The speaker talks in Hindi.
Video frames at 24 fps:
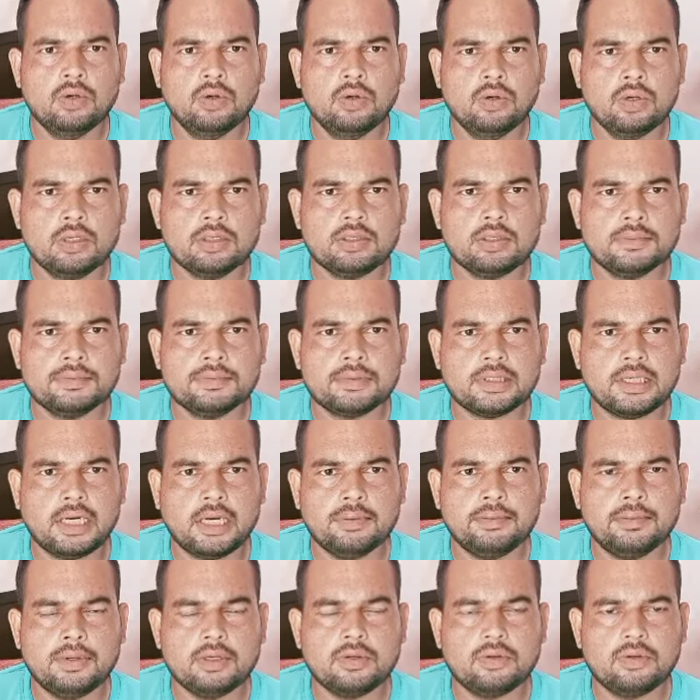और
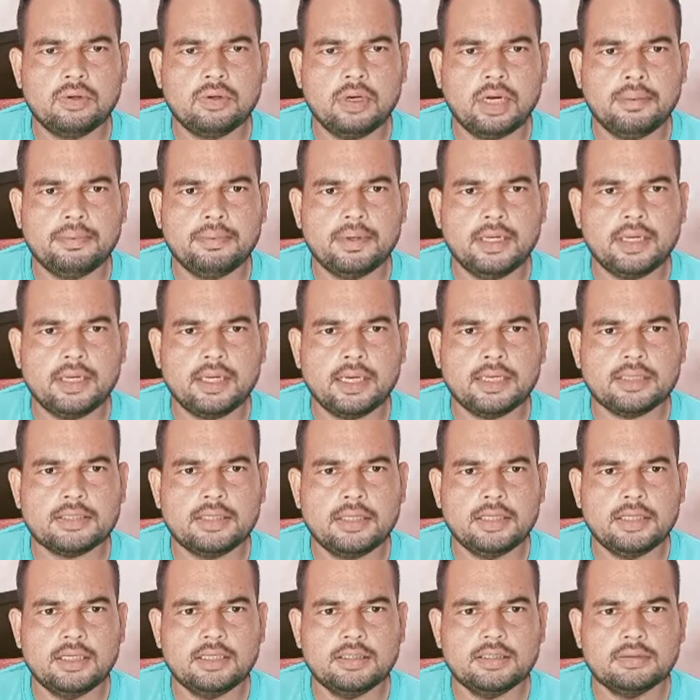सब्सक्राइबर को आपने
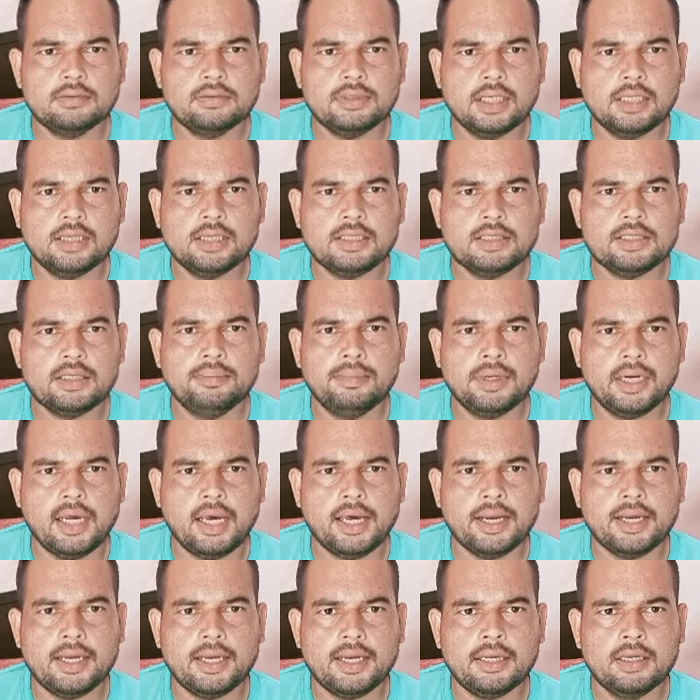कैसे जल्दी से
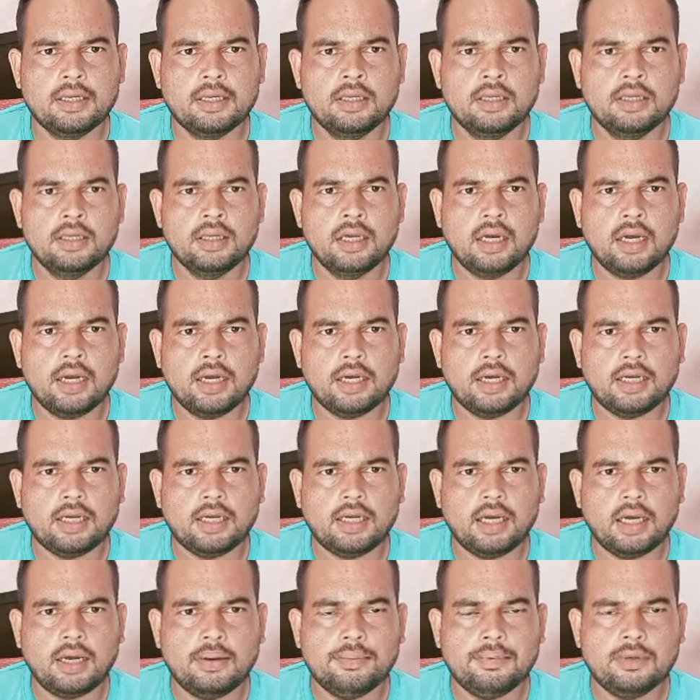बढ़ाना है अगर
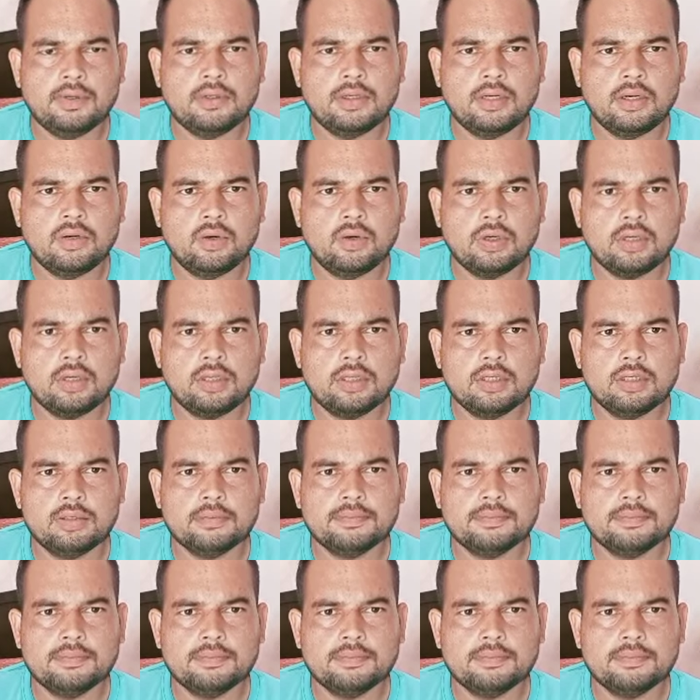आप लोग